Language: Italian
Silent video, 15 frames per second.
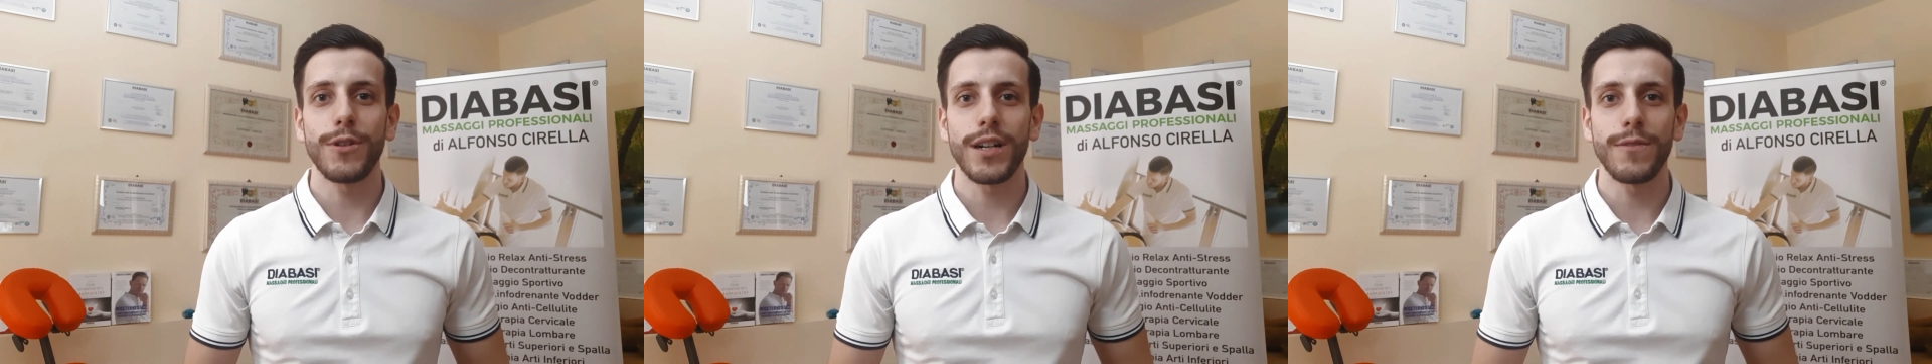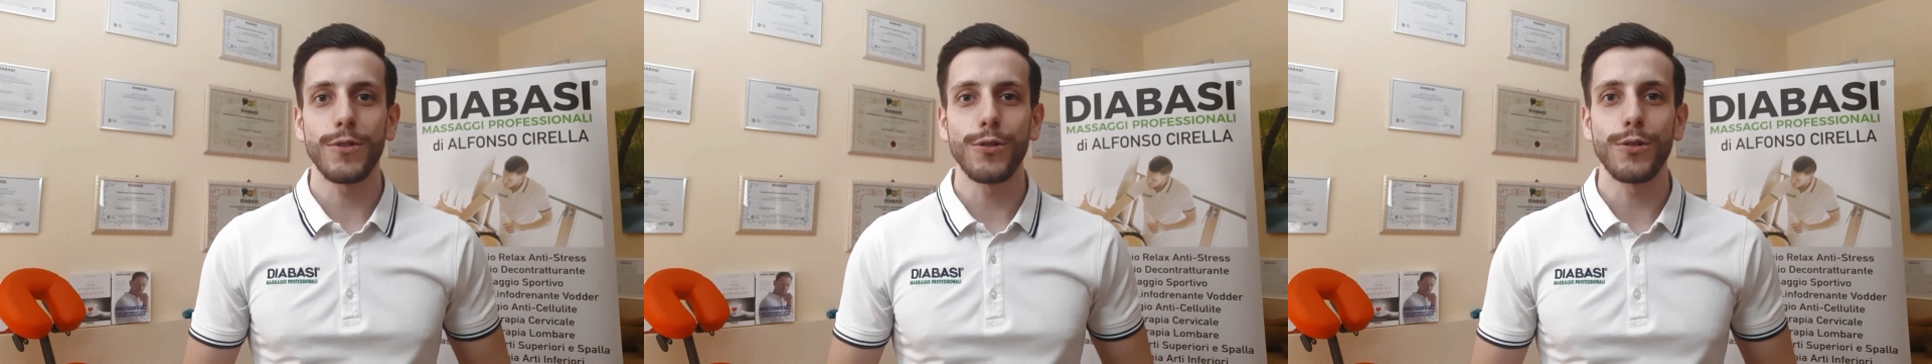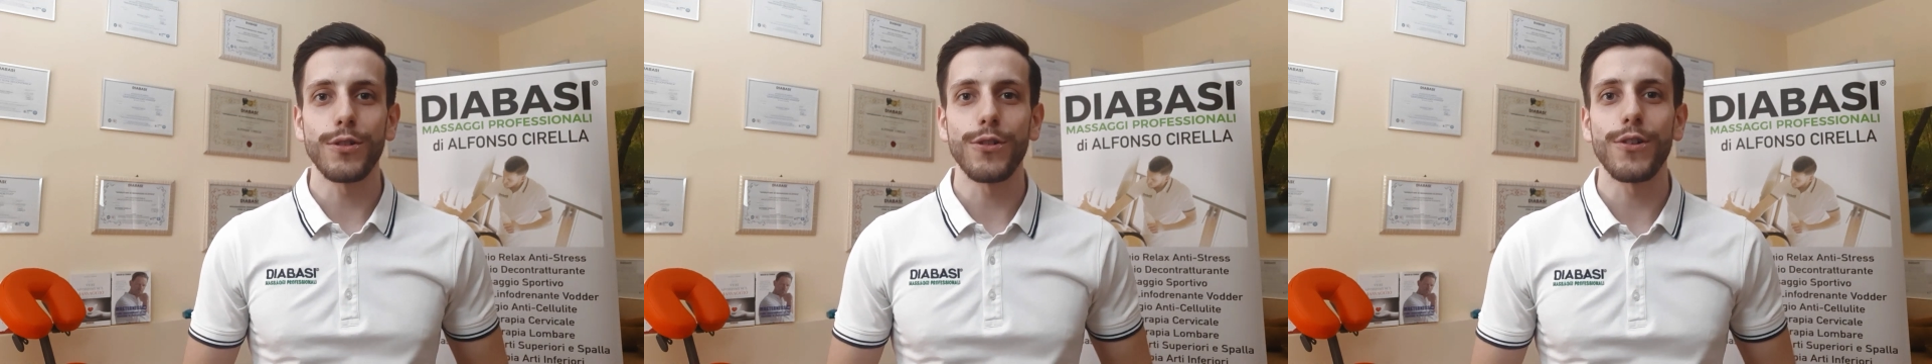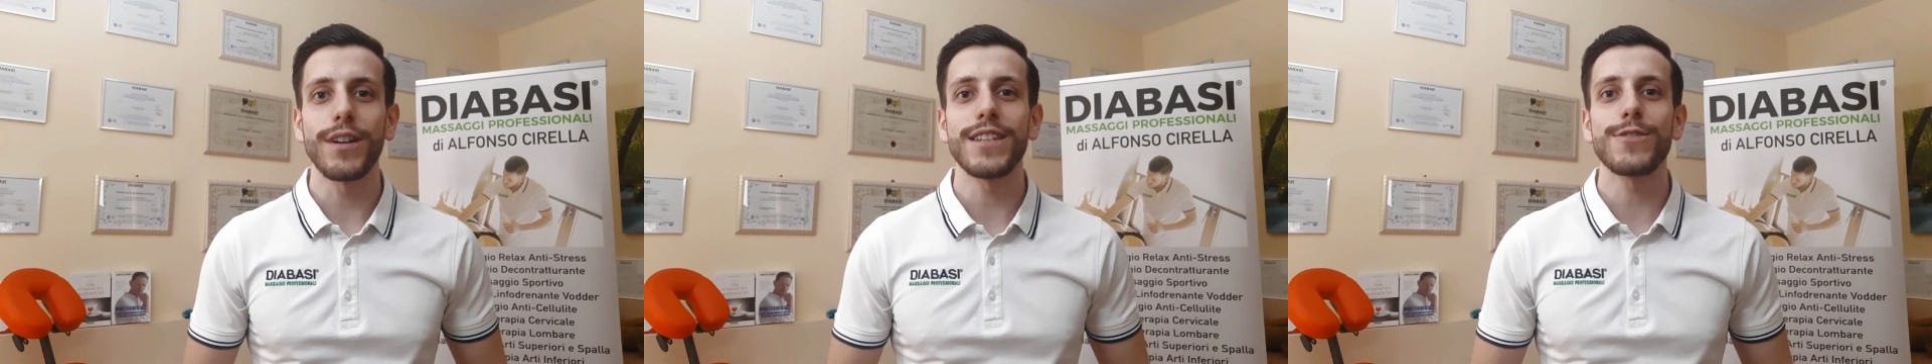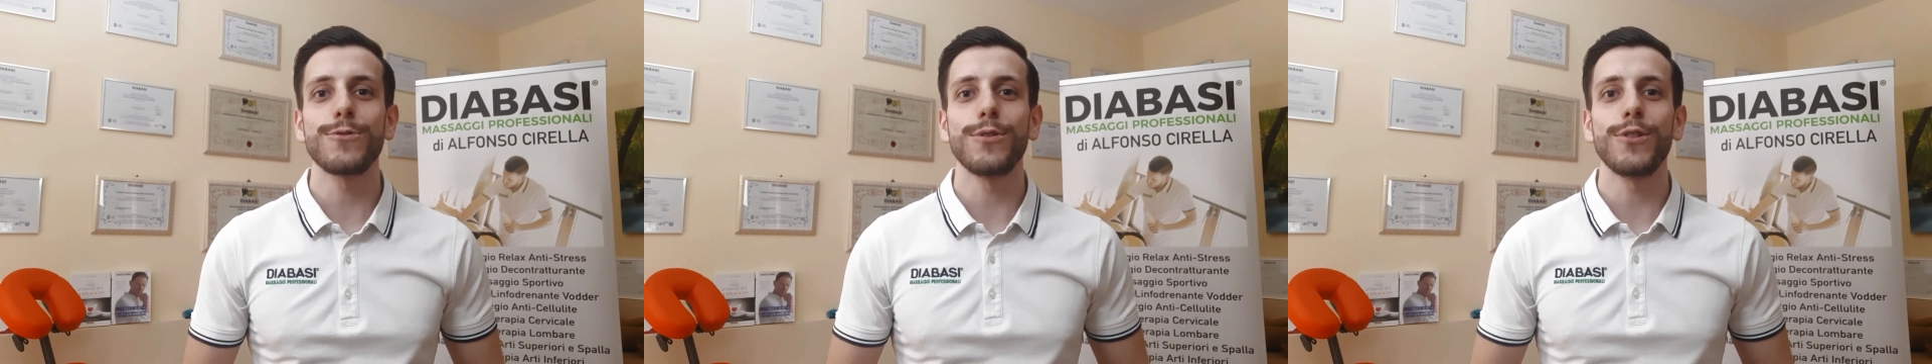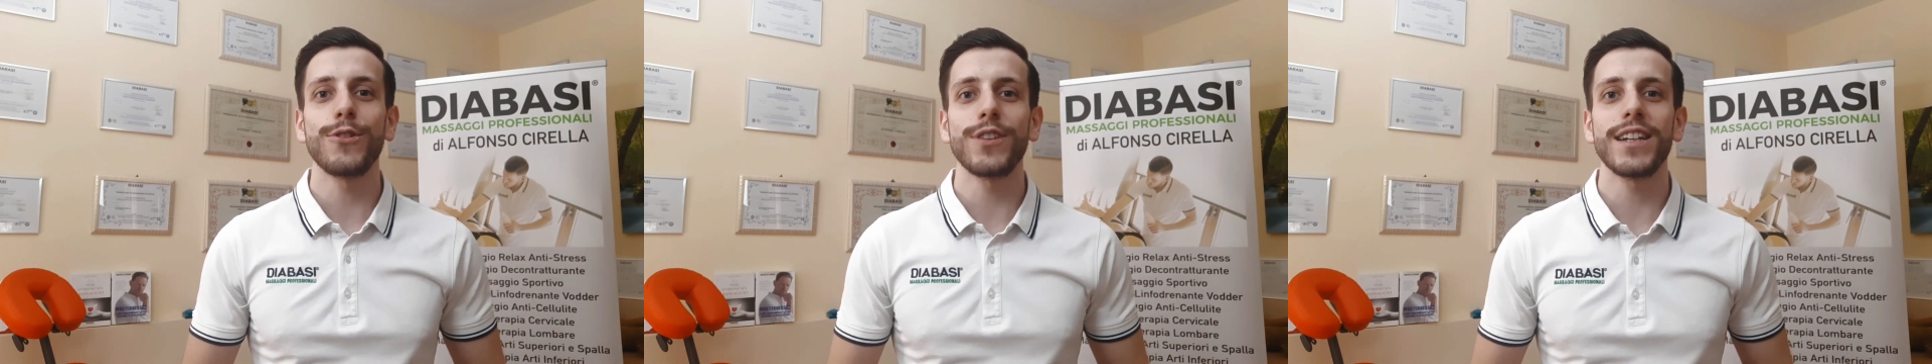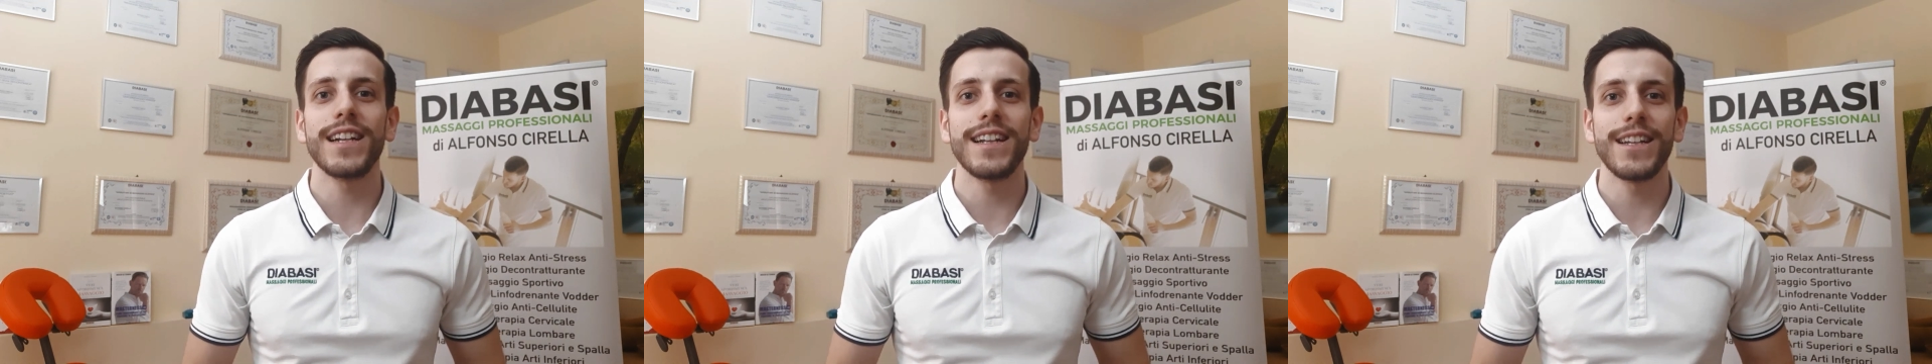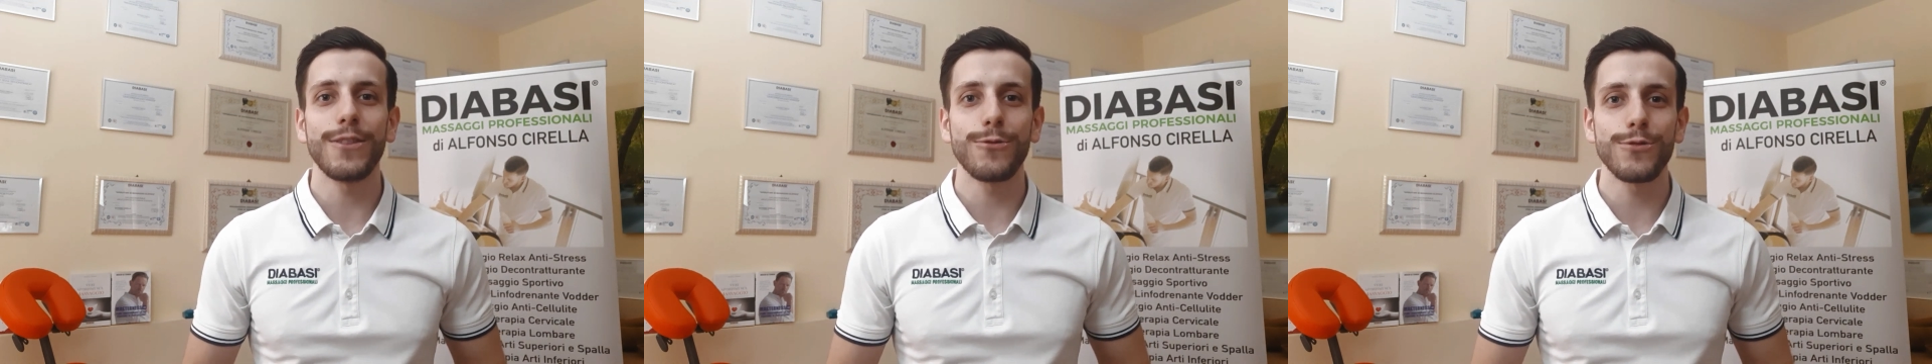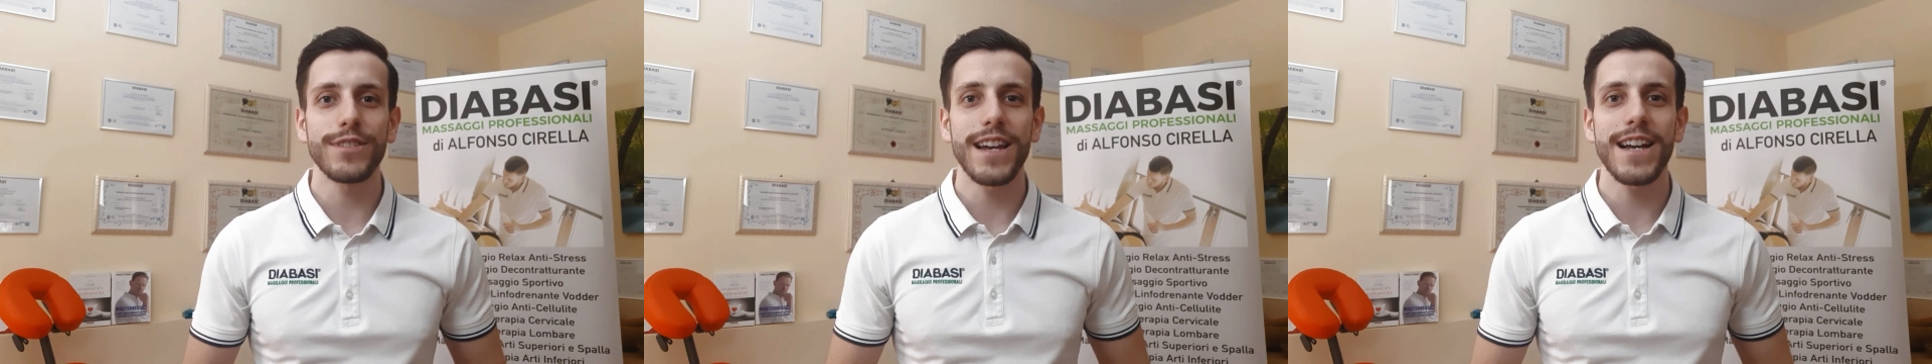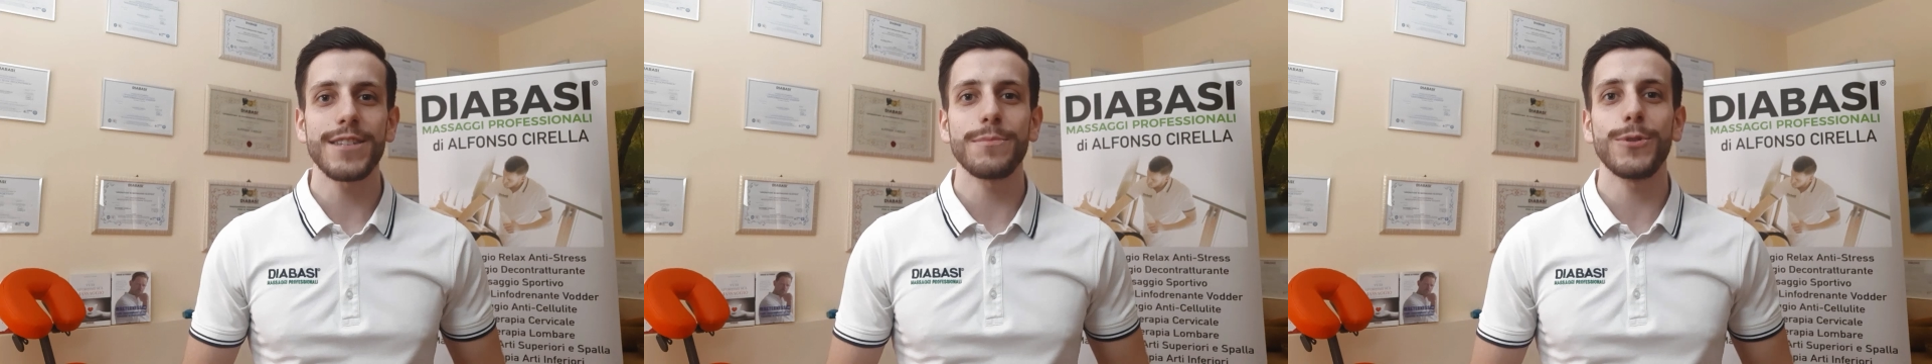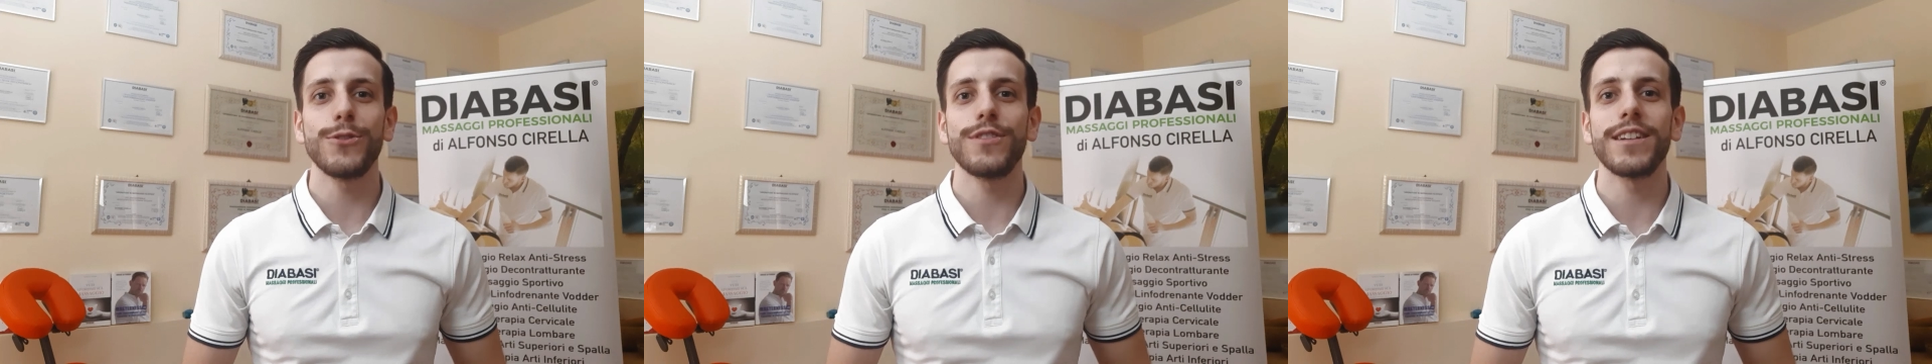lavoro e sull'onda dell'entusiasmo ho